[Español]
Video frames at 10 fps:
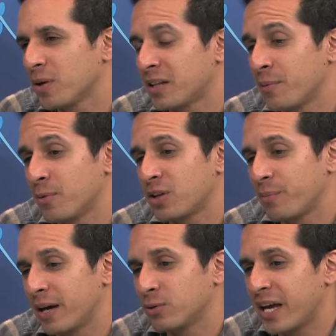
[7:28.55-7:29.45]
tenemos
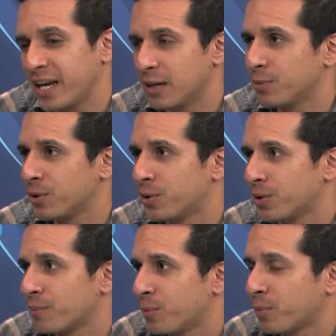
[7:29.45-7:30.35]
también una gira
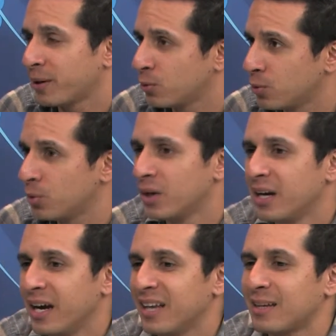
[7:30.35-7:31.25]
por, por Perú,
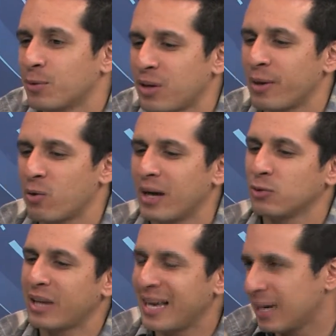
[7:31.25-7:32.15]
estamos también
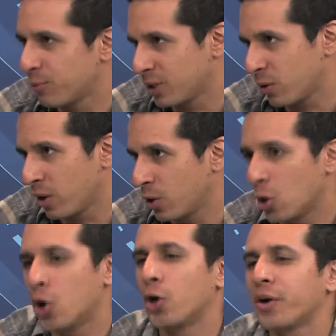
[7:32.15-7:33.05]
cuajando una gira por
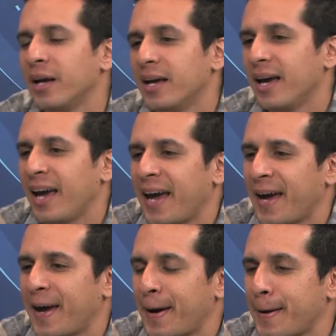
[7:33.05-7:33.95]
Ecuador,
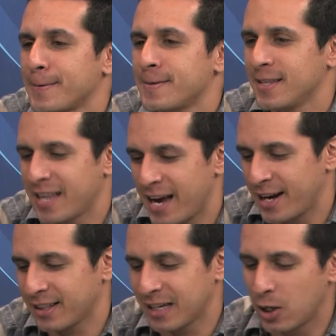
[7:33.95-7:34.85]
eh, sin
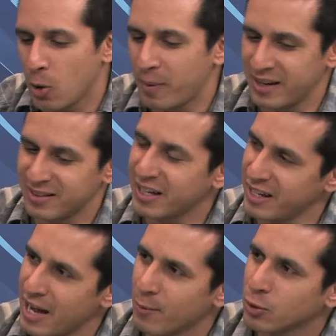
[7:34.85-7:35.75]
dejar atrás los países que
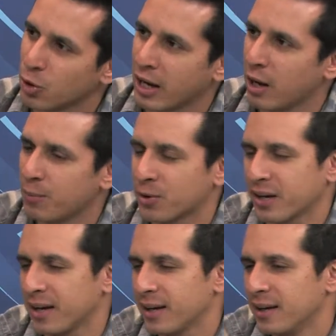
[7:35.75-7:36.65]
ya hemos tocado
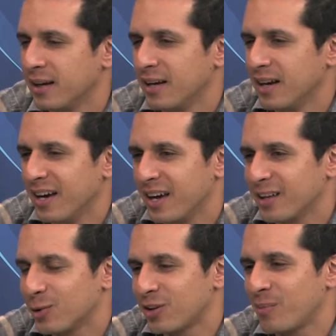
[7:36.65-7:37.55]
porque...
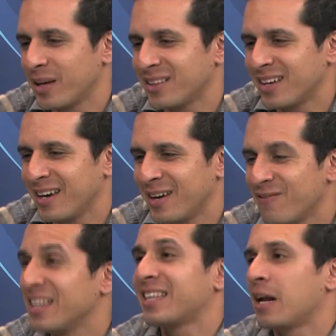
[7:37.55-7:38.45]
es totalmente
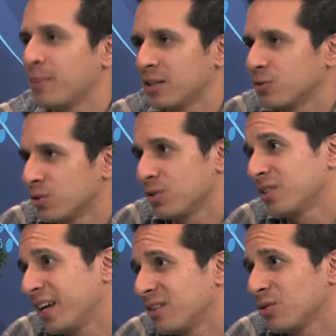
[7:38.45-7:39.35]
vital para nosotros
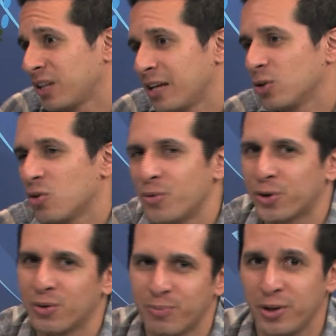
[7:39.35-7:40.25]
seguir sonando
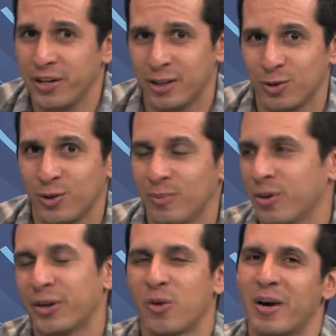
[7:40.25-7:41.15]
como proyecto,
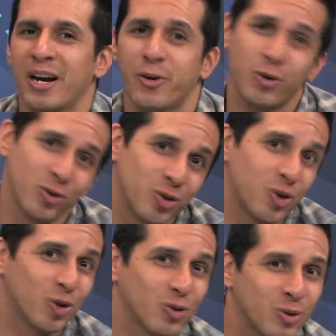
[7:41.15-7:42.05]
porque Román el no soy
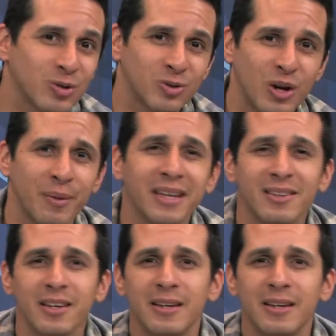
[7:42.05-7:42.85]
yo solamente,